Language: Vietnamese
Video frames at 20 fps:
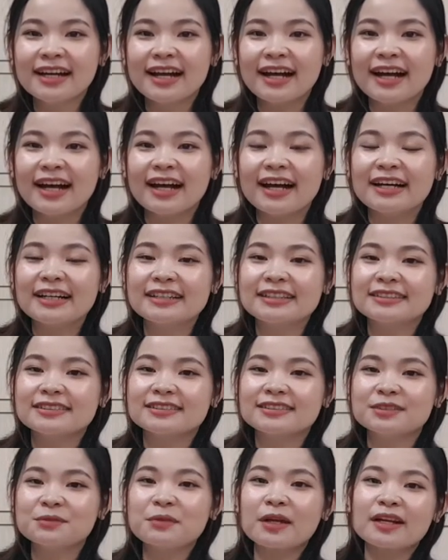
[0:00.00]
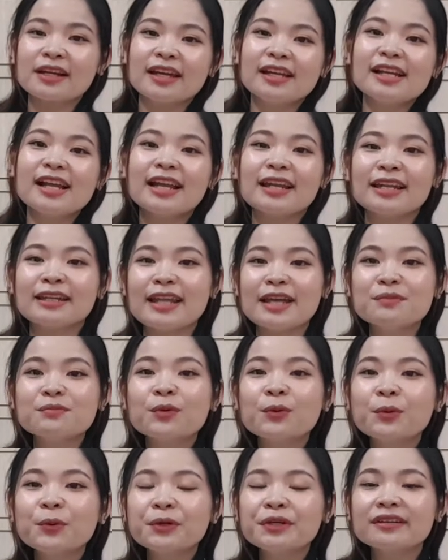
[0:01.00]
à? à, chúng ta nghĩ là lấy
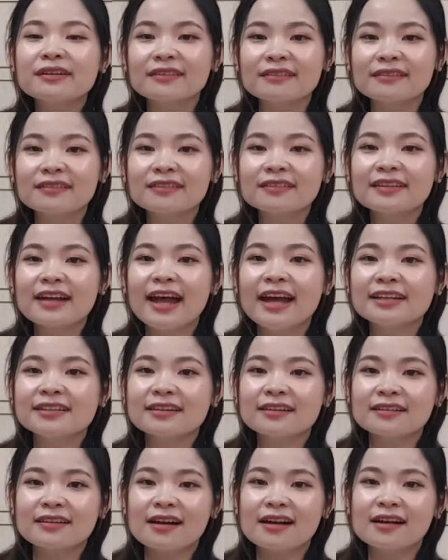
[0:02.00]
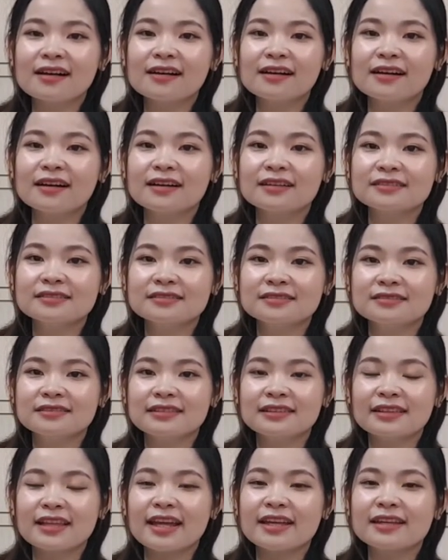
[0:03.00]
muối rửa để cho nó
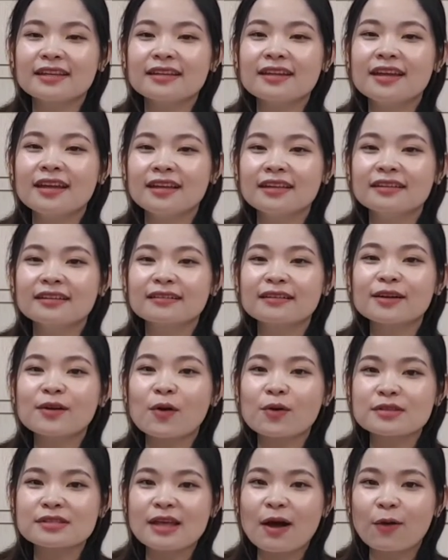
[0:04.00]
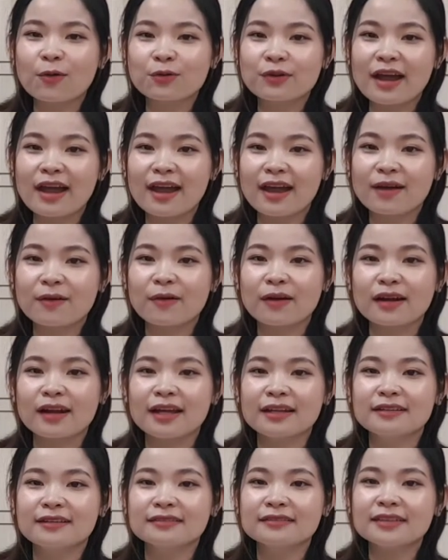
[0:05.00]
lấy đi những cái con sâu ra hoặc
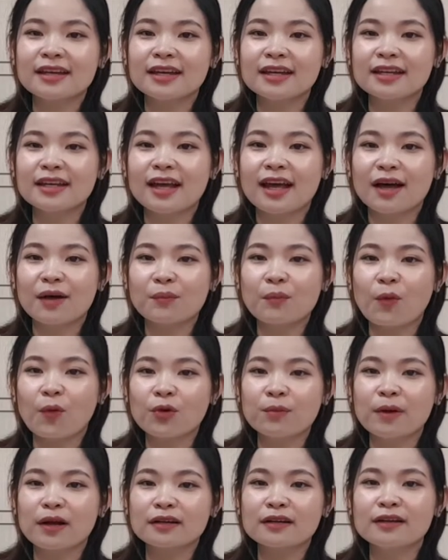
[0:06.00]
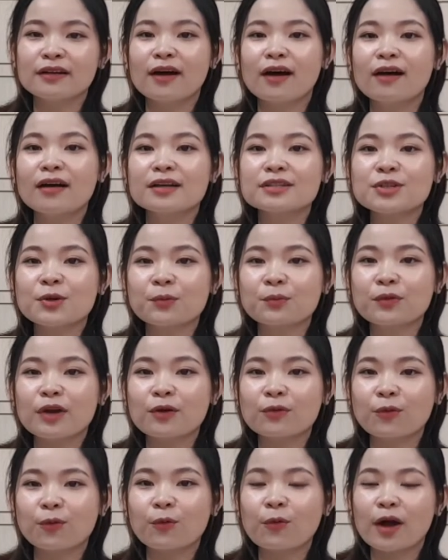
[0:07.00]
là những cái à, bụi bẩn này nọ ở trong
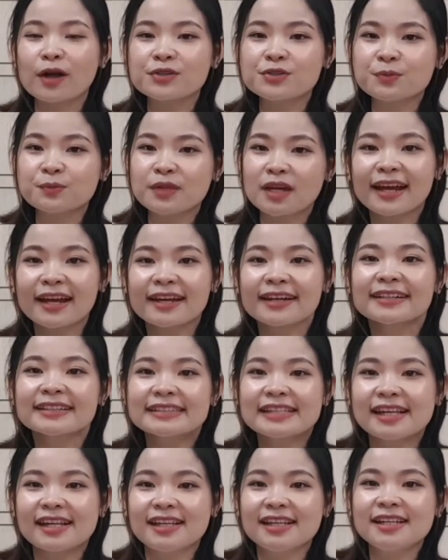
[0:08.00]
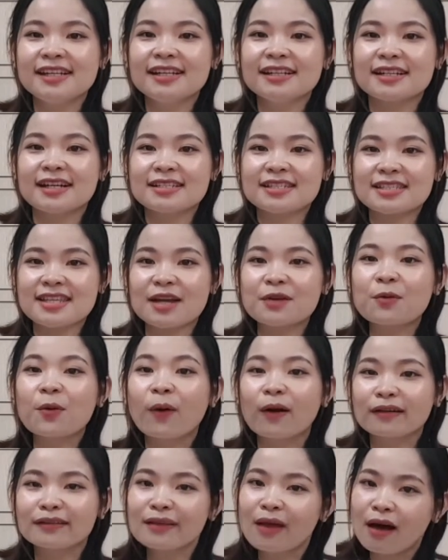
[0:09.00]
rau củ quả chúng ta chỉ sát
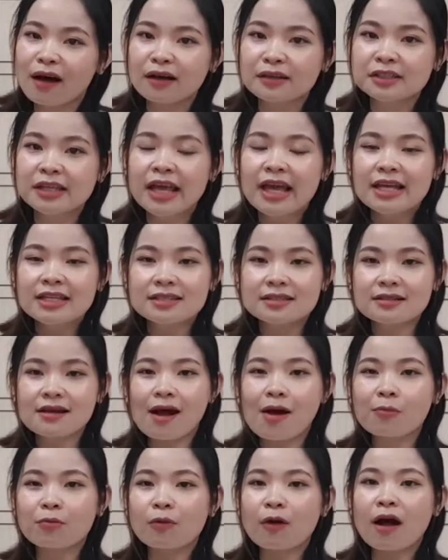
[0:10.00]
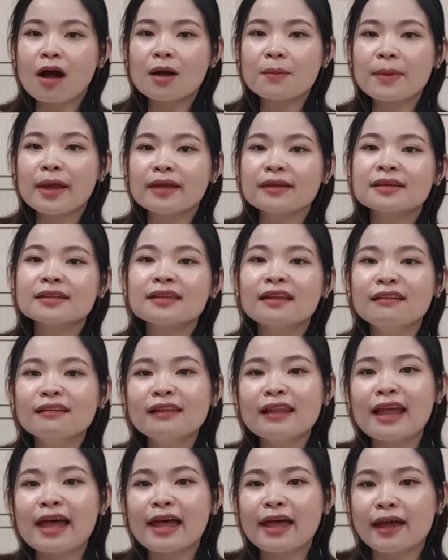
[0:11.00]
khuẩn thôi chứ không có mang cái
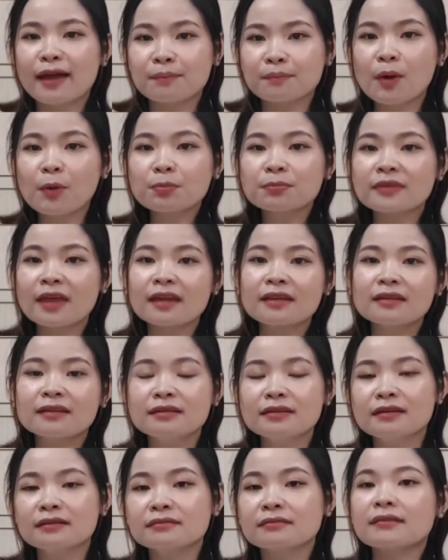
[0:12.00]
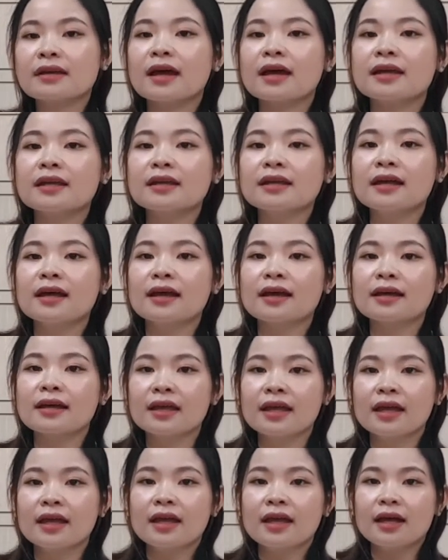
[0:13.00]
tính là bóc tách những cái à,
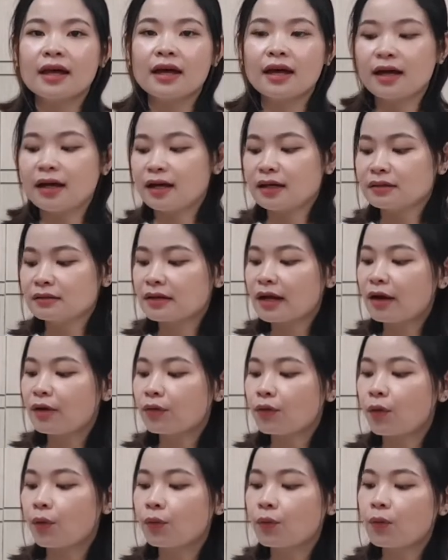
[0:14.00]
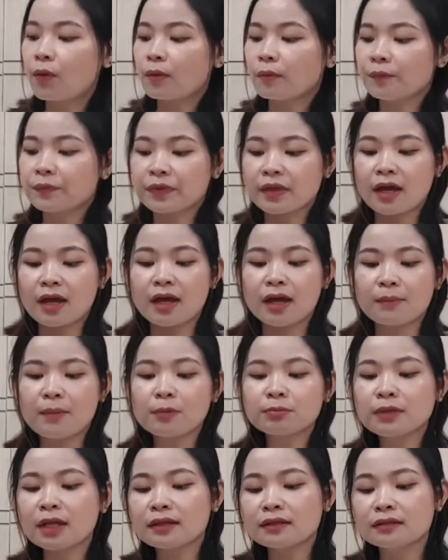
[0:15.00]
à, rau củ à,
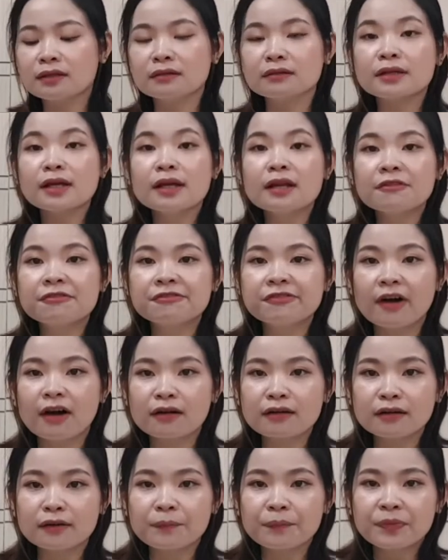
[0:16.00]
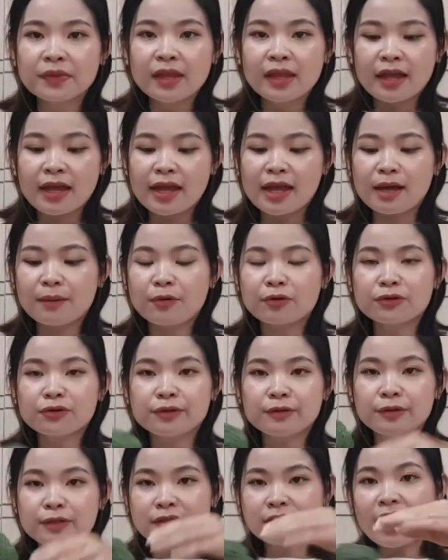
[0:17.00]
bóc tách những cái lớp phấn à mọi
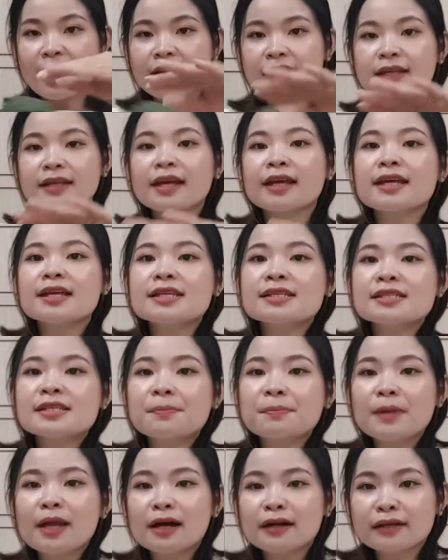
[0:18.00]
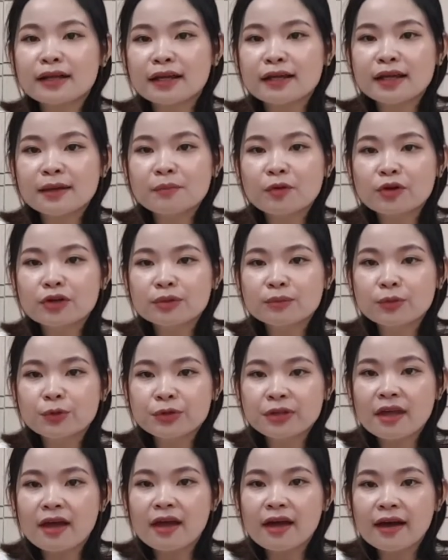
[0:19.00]
người thấy cái súp lơ này á mọi người
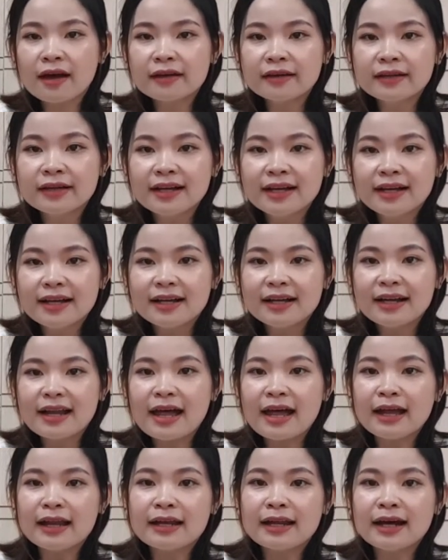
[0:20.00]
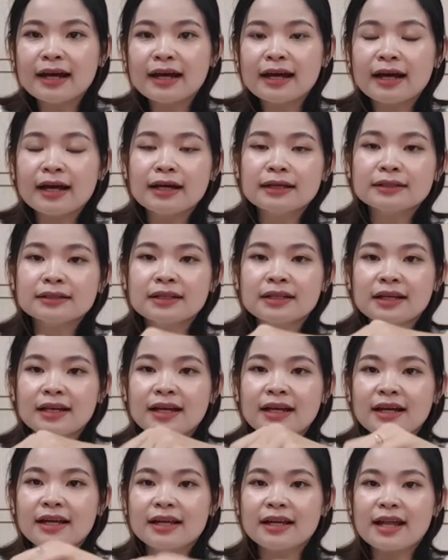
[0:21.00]
mua về là là
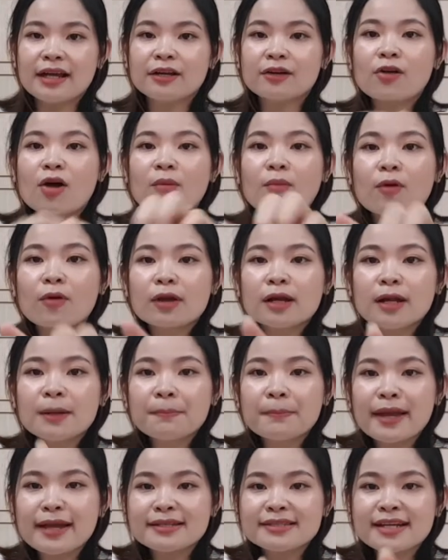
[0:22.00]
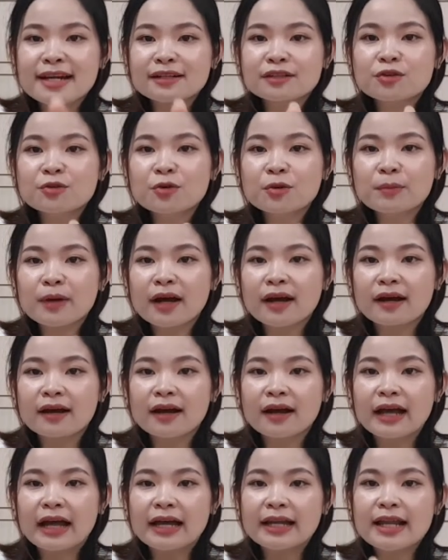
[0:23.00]
là nó có một cái lớp màng trắng đúng không ạ
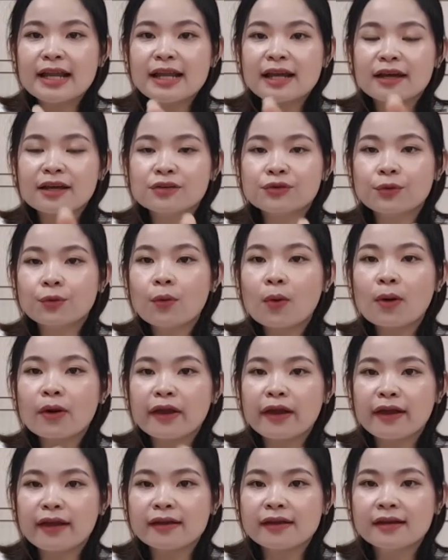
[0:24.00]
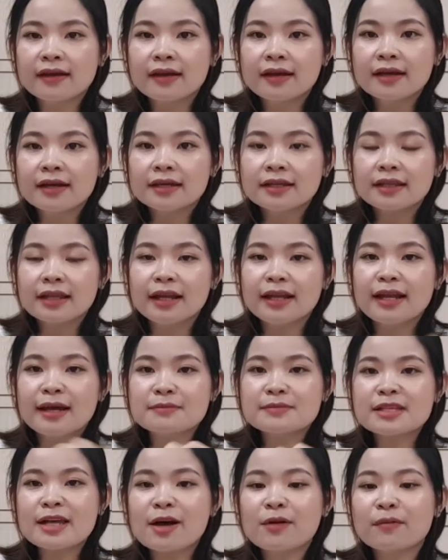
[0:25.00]
à? à đây là cái nhũ hoa thì
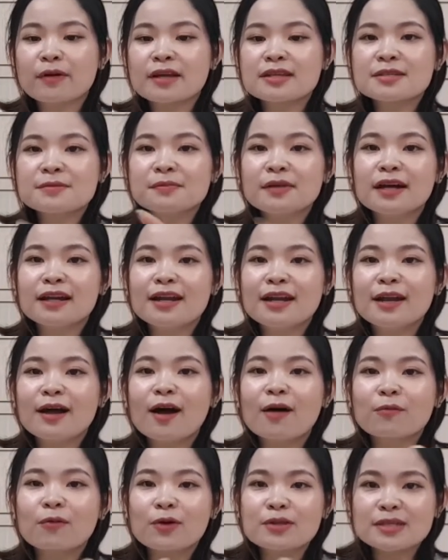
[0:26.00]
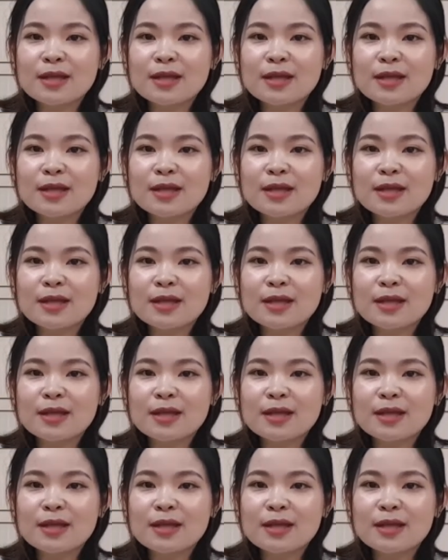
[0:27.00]
làm sao mà cái súp lơ này nó không có